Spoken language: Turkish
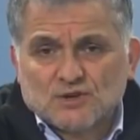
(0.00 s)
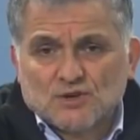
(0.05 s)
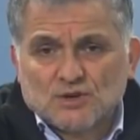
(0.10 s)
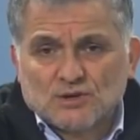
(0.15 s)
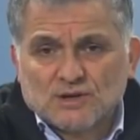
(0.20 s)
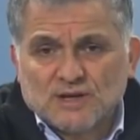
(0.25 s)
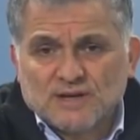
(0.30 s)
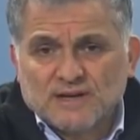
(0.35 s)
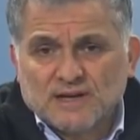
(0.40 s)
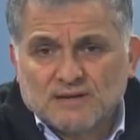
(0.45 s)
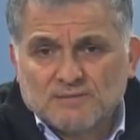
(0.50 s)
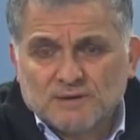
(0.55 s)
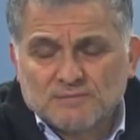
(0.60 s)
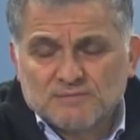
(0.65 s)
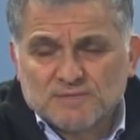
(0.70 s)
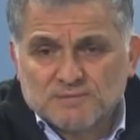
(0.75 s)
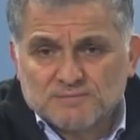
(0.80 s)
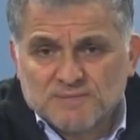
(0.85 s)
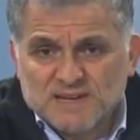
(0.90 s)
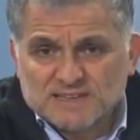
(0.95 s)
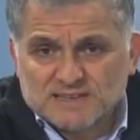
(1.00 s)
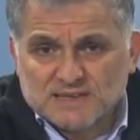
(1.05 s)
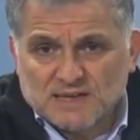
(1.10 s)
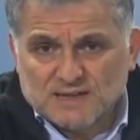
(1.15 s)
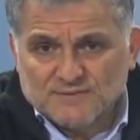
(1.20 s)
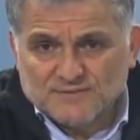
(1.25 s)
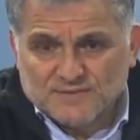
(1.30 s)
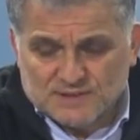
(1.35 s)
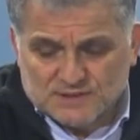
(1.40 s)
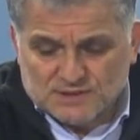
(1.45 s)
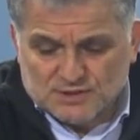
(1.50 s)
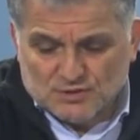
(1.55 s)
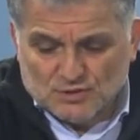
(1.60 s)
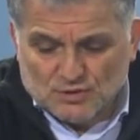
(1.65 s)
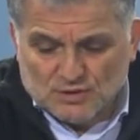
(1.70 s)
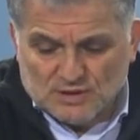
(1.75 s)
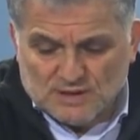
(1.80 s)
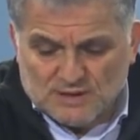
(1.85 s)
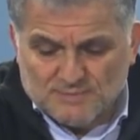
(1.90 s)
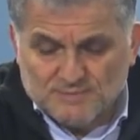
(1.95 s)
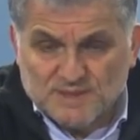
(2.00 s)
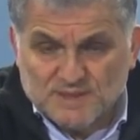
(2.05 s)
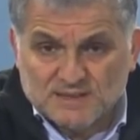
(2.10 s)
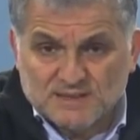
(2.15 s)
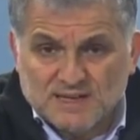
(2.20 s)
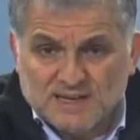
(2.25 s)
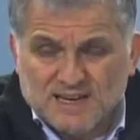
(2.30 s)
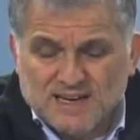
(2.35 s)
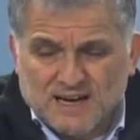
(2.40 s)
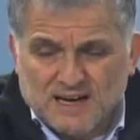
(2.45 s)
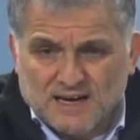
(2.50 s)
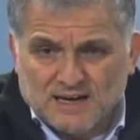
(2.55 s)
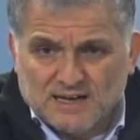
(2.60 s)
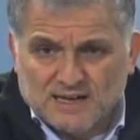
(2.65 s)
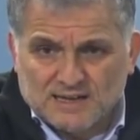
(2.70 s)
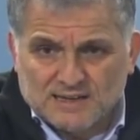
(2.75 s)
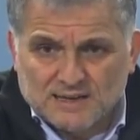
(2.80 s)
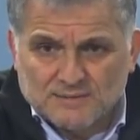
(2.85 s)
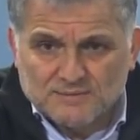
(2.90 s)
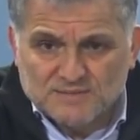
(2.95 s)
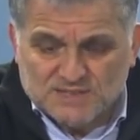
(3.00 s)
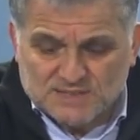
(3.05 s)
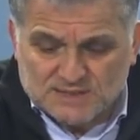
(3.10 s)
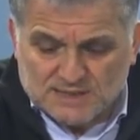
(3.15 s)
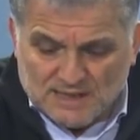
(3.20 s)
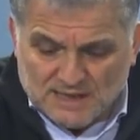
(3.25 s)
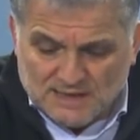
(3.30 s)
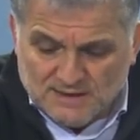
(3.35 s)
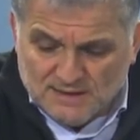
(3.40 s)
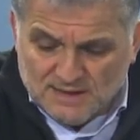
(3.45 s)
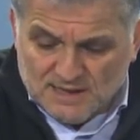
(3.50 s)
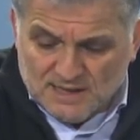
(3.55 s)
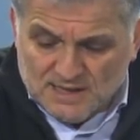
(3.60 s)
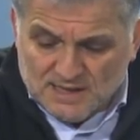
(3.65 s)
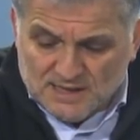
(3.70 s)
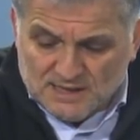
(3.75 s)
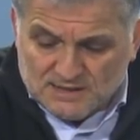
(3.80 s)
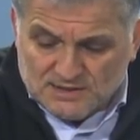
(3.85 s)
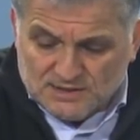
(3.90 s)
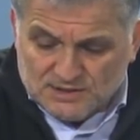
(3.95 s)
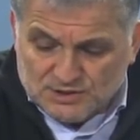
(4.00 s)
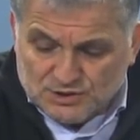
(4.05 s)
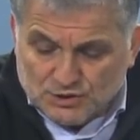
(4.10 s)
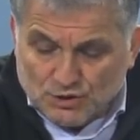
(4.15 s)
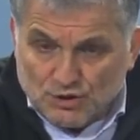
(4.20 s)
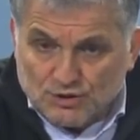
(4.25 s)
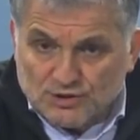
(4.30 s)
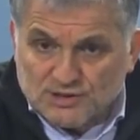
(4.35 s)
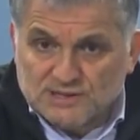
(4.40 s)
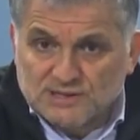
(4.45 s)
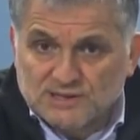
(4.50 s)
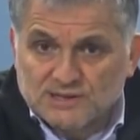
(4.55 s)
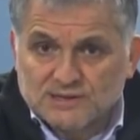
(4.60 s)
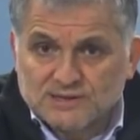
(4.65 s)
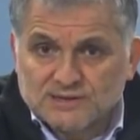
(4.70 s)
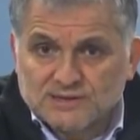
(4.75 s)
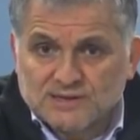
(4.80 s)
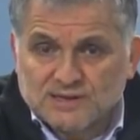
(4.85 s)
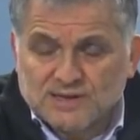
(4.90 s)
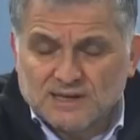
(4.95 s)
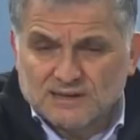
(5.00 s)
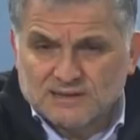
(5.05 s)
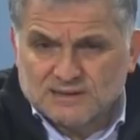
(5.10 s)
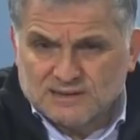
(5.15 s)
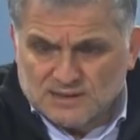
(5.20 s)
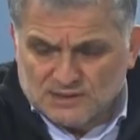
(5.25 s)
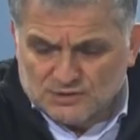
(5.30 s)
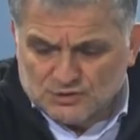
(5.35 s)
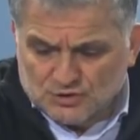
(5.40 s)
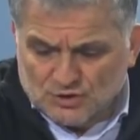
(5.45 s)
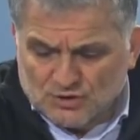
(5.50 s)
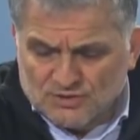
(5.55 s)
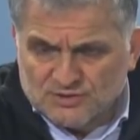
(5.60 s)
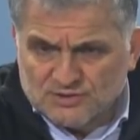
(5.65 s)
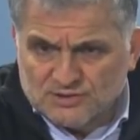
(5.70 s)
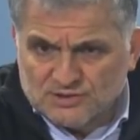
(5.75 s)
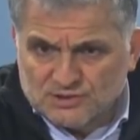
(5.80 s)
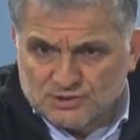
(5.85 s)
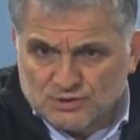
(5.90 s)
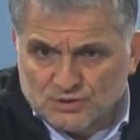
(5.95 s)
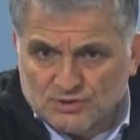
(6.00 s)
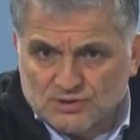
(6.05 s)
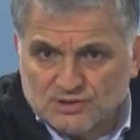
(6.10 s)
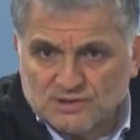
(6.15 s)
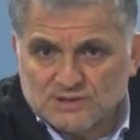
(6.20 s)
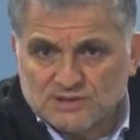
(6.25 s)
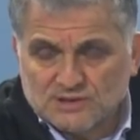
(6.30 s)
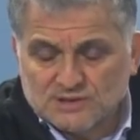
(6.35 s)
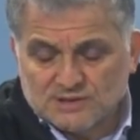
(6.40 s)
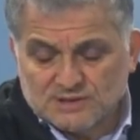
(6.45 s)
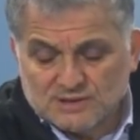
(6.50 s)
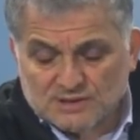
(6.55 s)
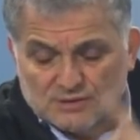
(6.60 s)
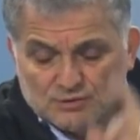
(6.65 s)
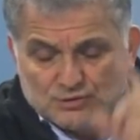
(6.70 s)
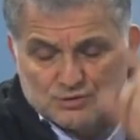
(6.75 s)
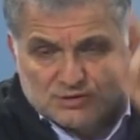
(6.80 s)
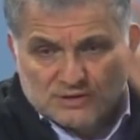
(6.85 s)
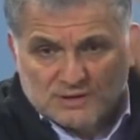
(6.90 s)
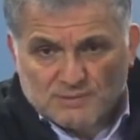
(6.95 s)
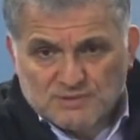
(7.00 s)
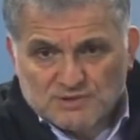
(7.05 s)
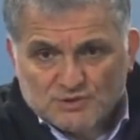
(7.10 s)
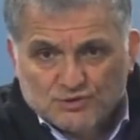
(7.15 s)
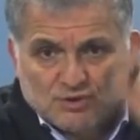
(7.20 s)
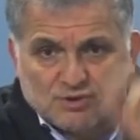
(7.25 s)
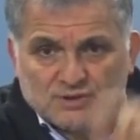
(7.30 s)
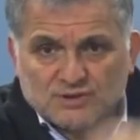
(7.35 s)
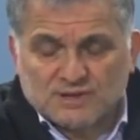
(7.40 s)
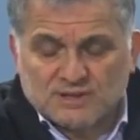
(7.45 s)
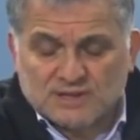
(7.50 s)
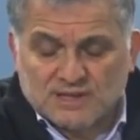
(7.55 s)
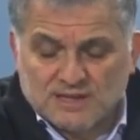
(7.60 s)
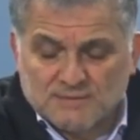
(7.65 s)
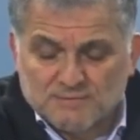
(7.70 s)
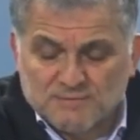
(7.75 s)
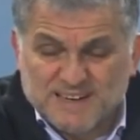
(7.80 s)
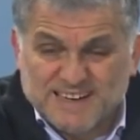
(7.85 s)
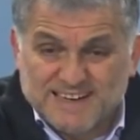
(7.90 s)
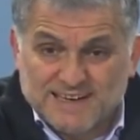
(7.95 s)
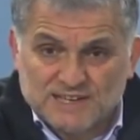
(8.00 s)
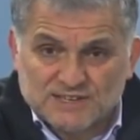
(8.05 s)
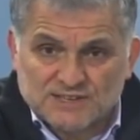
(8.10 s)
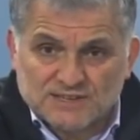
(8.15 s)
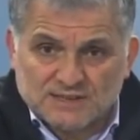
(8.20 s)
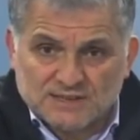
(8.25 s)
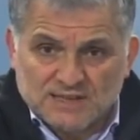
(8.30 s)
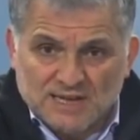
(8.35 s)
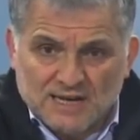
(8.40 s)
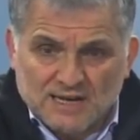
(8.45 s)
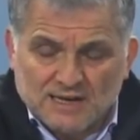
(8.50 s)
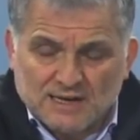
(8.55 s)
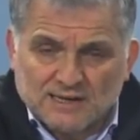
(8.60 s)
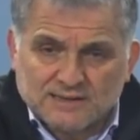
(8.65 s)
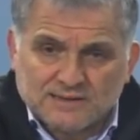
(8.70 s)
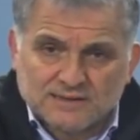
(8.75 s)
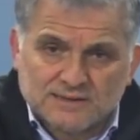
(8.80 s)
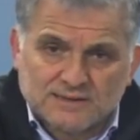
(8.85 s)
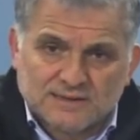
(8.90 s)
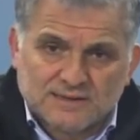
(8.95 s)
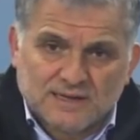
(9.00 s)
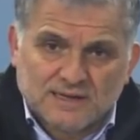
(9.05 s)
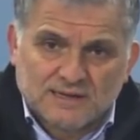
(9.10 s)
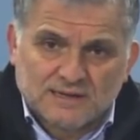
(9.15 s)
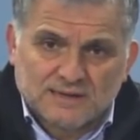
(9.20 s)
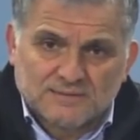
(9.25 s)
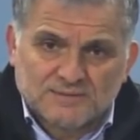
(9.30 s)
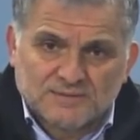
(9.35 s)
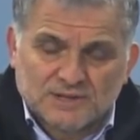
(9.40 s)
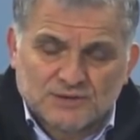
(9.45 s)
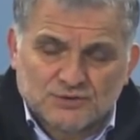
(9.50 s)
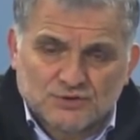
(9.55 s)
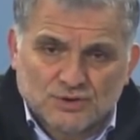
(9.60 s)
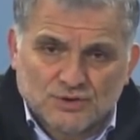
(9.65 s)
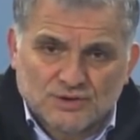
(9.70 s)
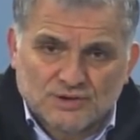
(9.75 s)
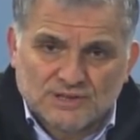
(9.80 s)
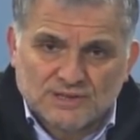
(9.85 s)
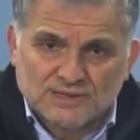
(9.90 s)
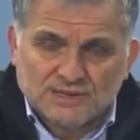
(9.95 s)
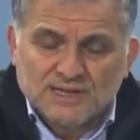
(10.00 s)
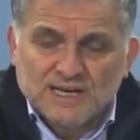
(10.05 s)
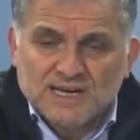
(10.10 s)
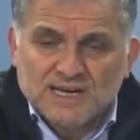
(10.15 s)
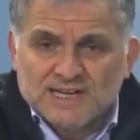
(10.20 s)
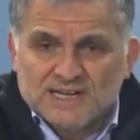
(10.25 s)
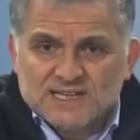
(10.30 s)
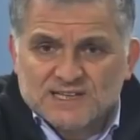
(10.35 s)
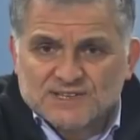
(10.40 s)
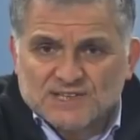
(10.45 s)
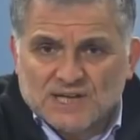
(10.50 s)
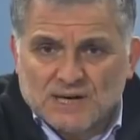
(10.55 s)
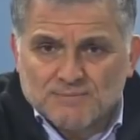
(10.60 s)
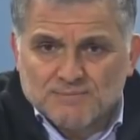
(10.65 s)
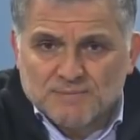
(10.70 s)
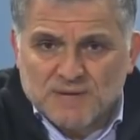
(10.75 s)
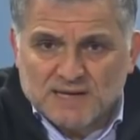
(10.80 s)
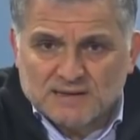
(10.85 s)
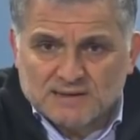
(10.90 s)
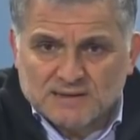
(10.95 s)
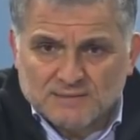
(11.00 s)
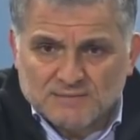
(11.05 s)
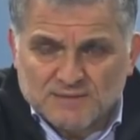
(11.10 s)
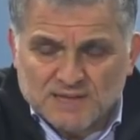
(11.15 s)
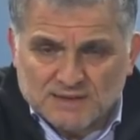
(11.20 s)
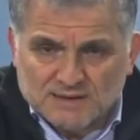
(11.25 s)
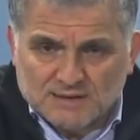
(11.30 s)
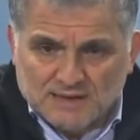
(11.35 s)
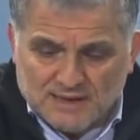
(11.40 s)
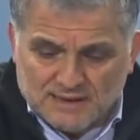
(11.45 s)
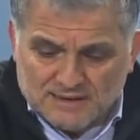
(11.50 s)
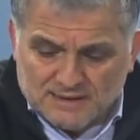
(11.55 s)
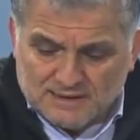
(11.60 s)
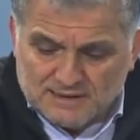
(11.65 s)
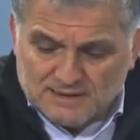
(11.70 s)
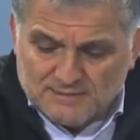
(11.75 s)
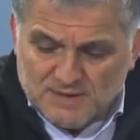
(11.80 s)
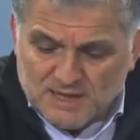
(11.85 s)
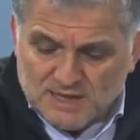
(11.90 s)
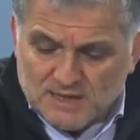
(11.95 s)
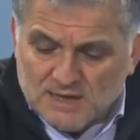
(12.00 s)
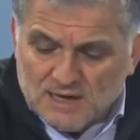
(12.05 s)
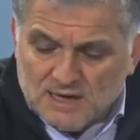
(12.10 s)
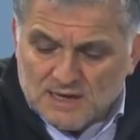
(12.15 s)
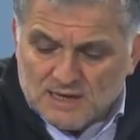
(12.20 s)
olan ama bir mesafesi de olan bir akademisyen The Circle hatta Join the Circle üstte bir join diye birleştir, katılın anlamında circle çember demek daire demek.